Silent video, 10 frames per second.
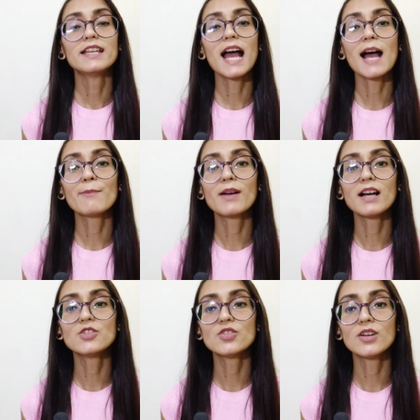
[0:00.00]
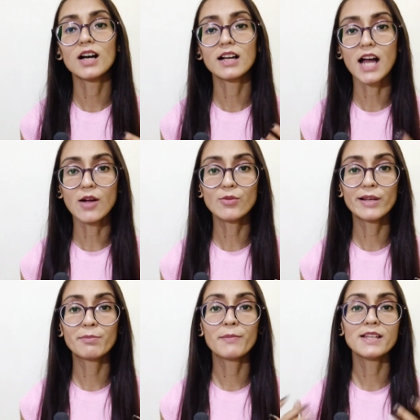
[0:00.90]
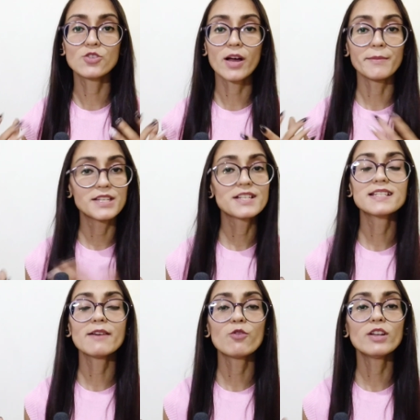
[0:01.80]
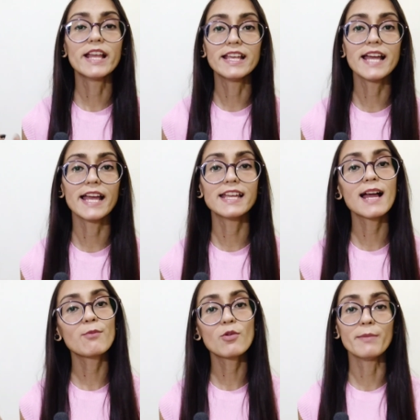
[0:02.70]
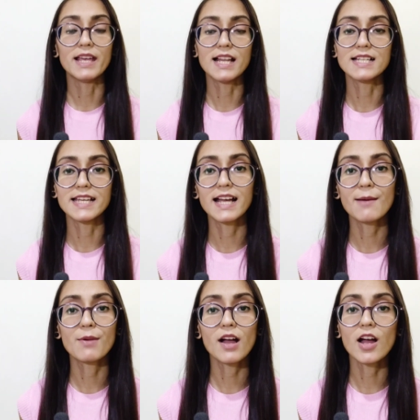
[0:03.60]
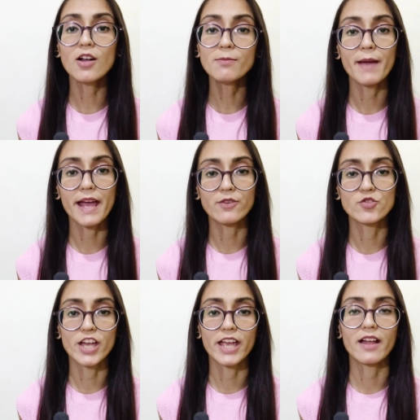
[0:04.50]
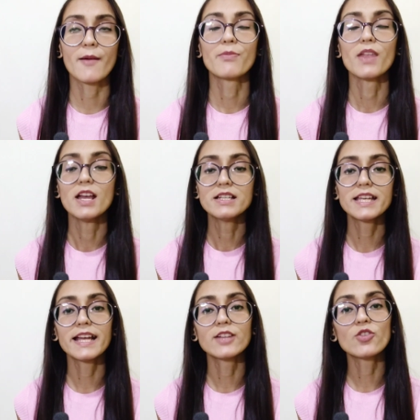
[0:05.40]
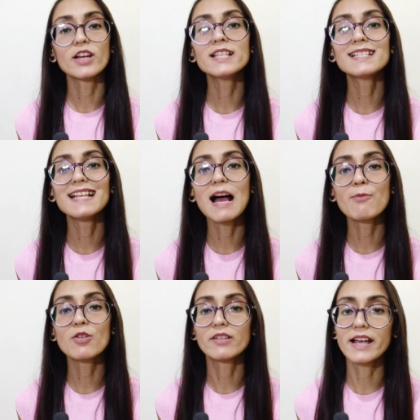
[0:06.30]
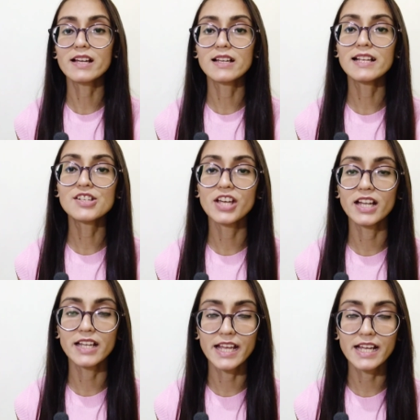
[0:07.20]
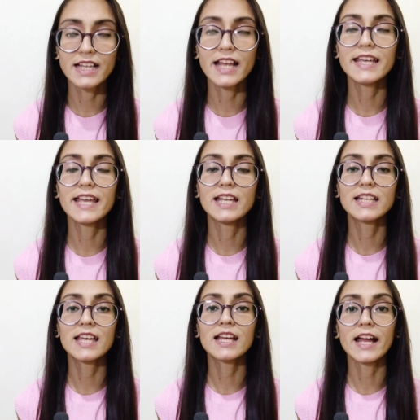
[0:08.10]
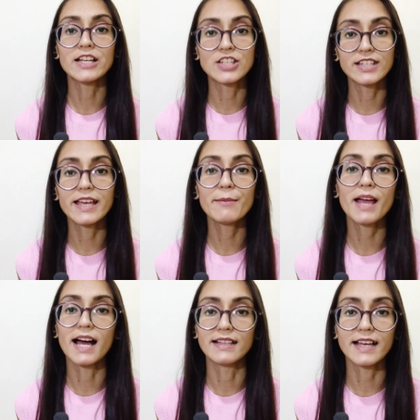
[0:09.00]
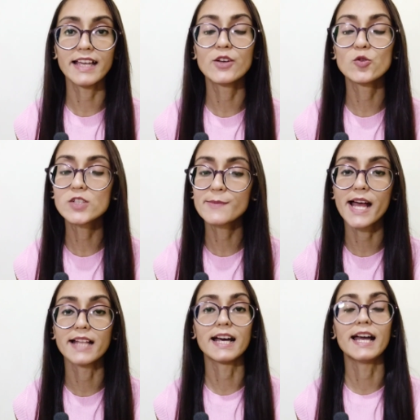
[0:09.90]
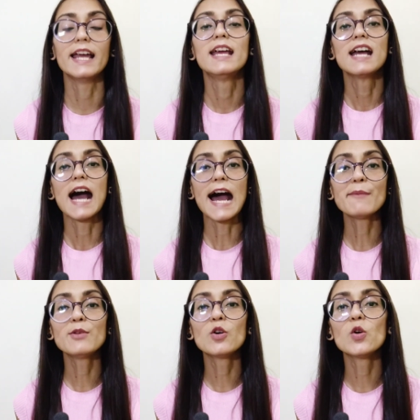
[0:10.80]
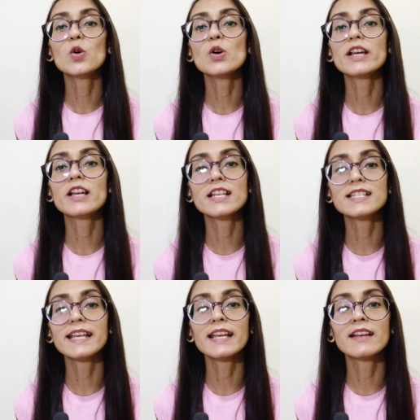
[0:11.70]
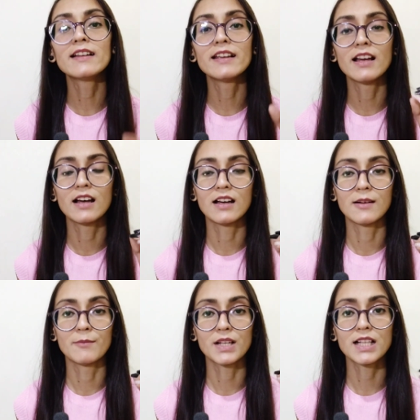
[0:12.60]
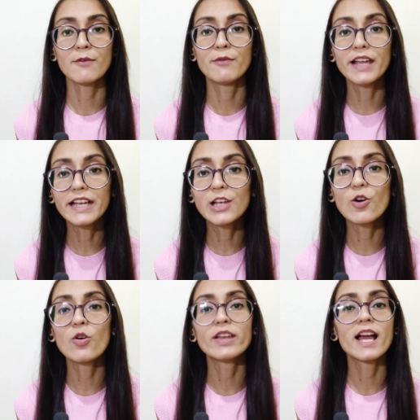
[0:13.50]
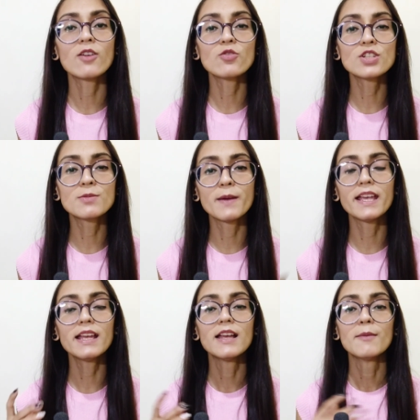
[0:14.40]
या आपका जो अकाउंट में जो कमीशन है वो नहीं आएगी आपको मेल आ जाएगा आपका अकाउंट बैन हो जाएगा ठीक है तो इसलिए आपको डायरेक्ट लिंक शेयर नहीं करना है ये इनके क्राइटेरिया में आता है रूल्स में आता है आप लोगों को किसी आ, मतलब वीडियो या कुछ भी